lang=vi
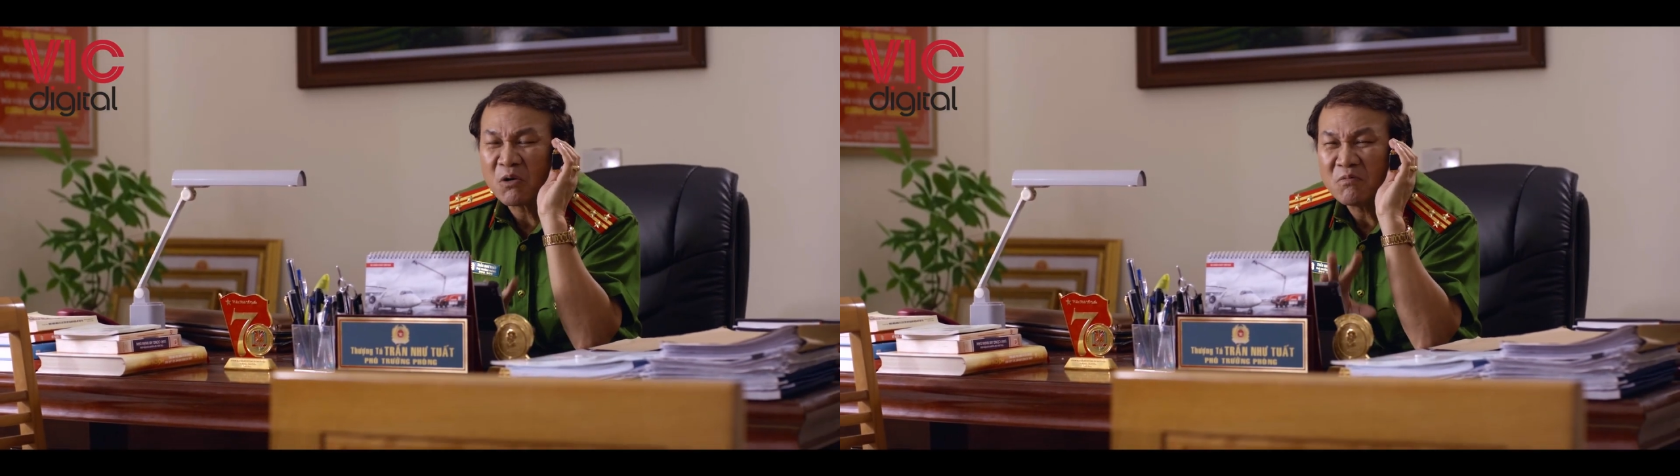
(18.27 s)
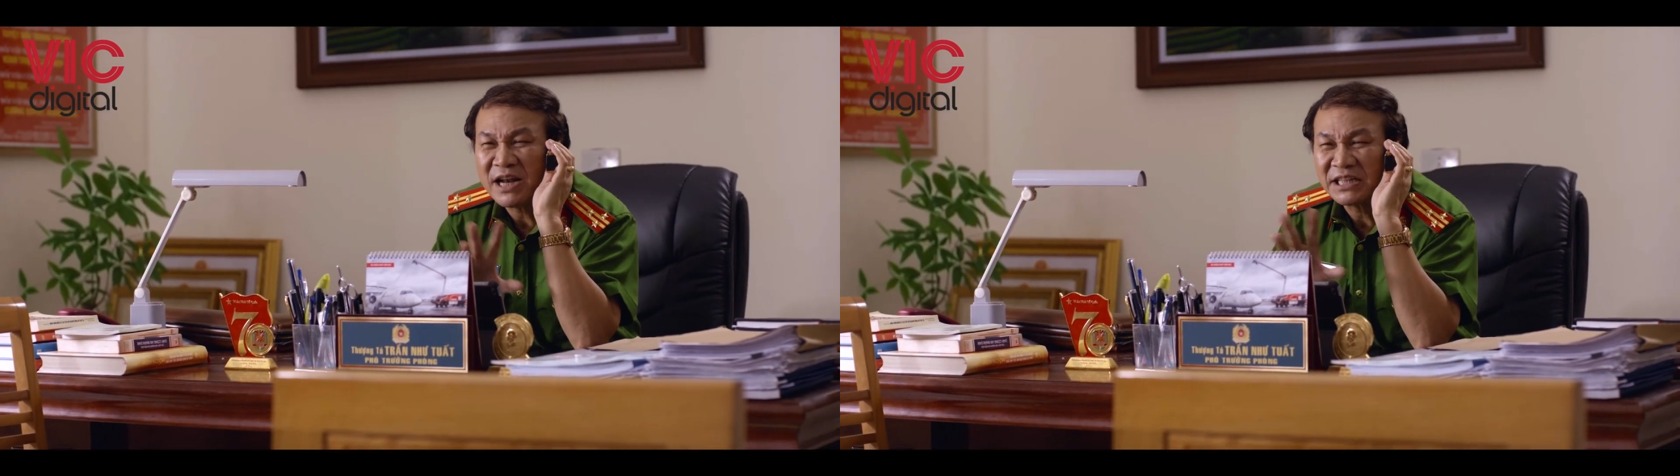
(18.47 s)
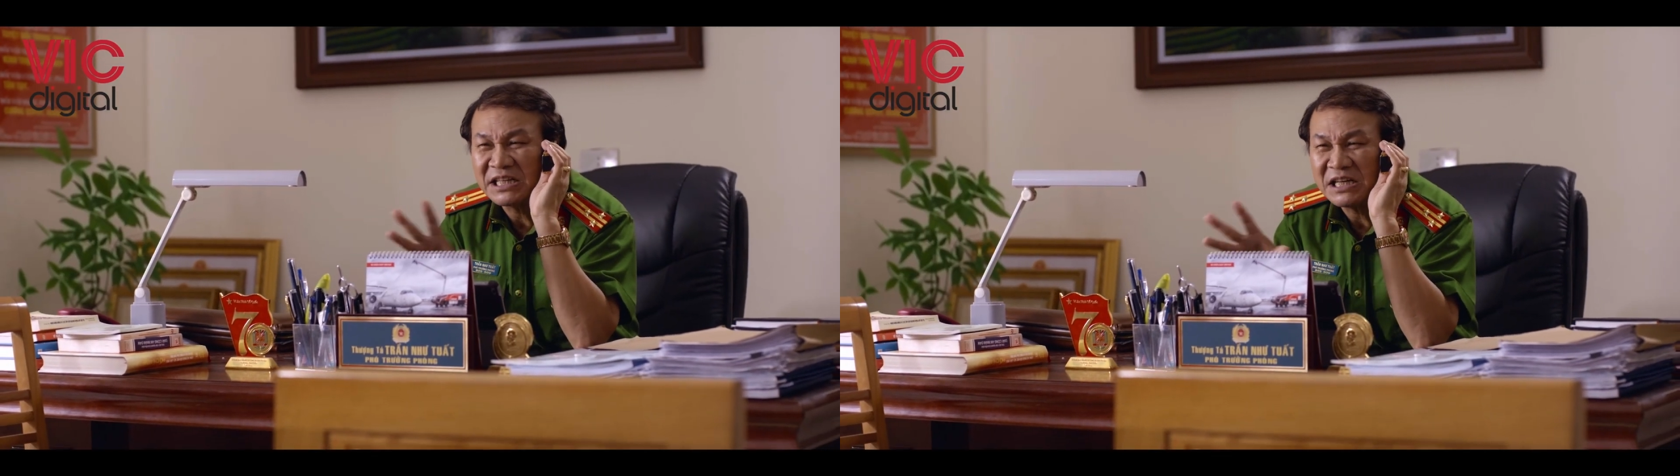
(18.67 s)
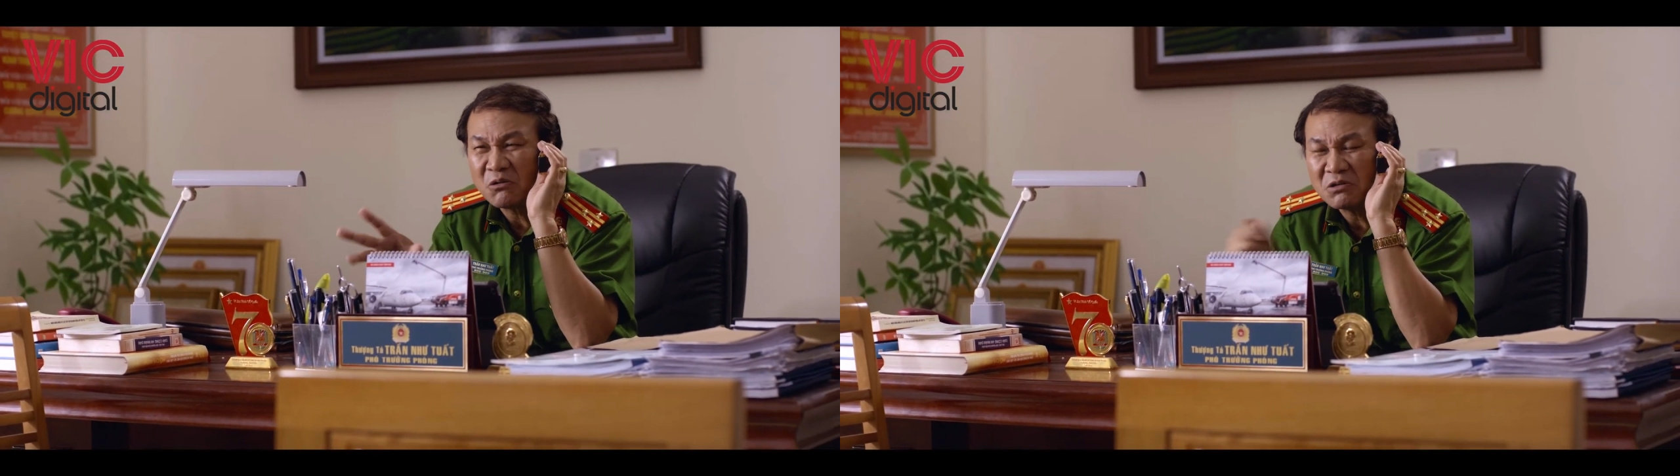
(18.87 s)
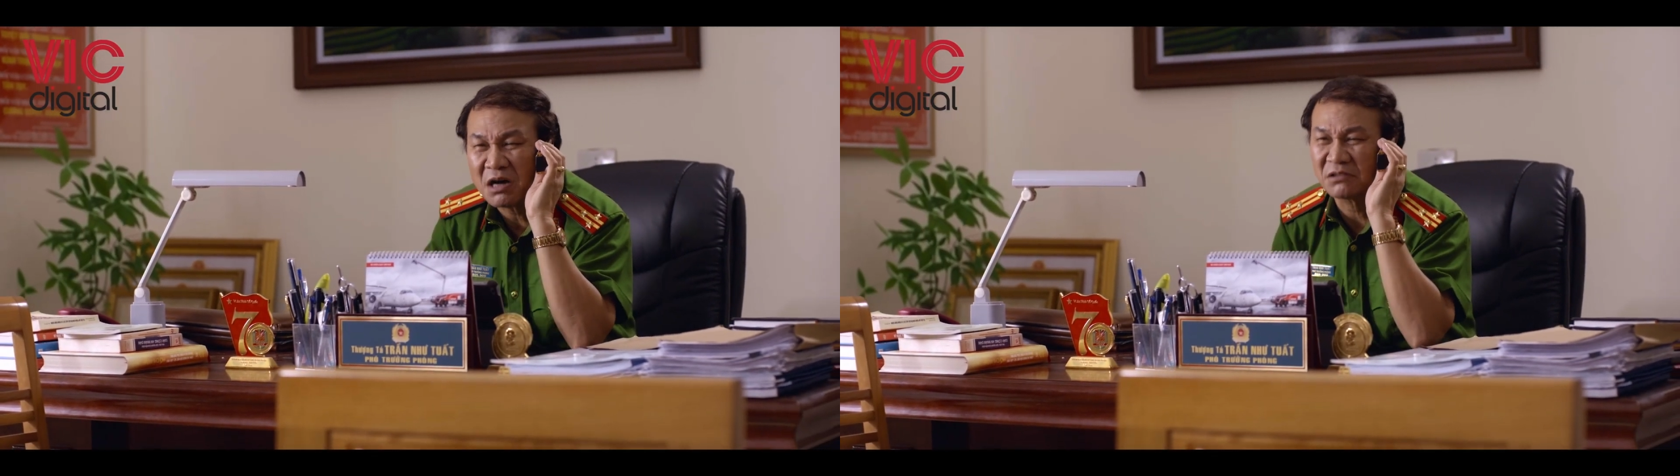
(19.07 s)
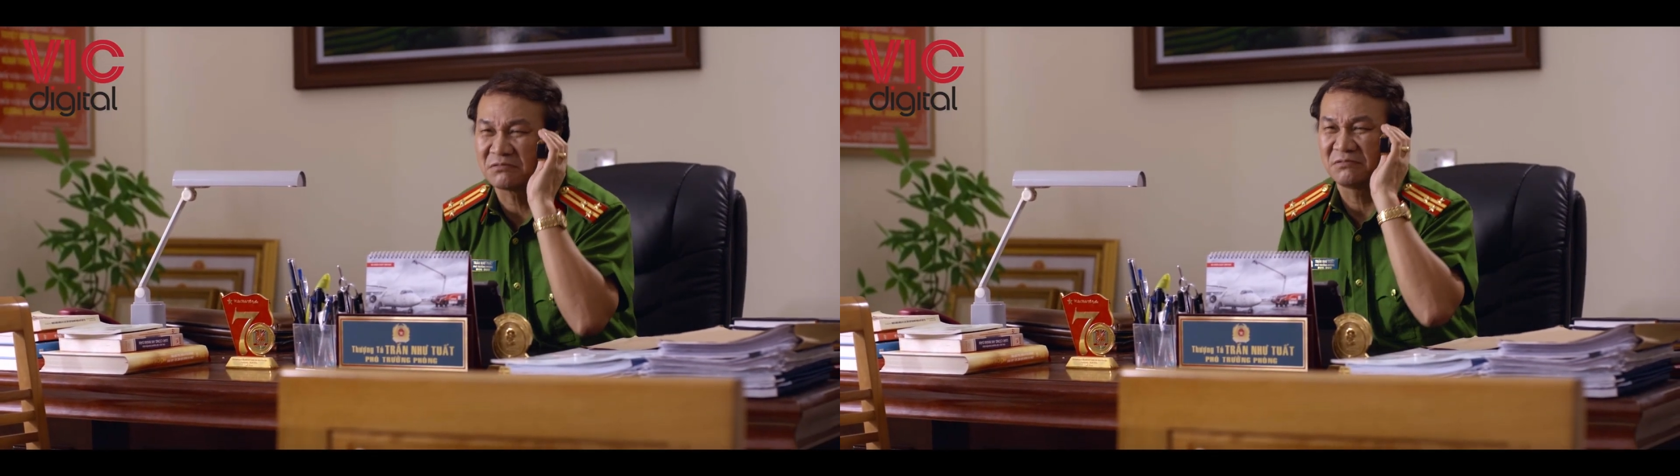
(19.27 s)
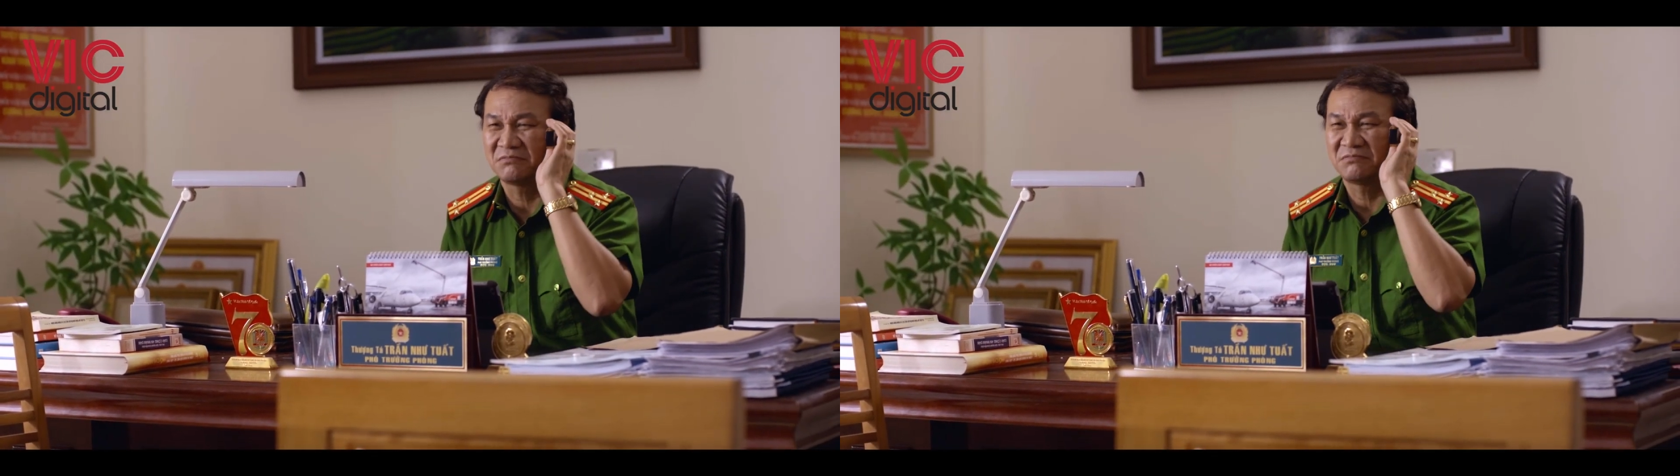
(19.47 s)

không lệch đi đâu được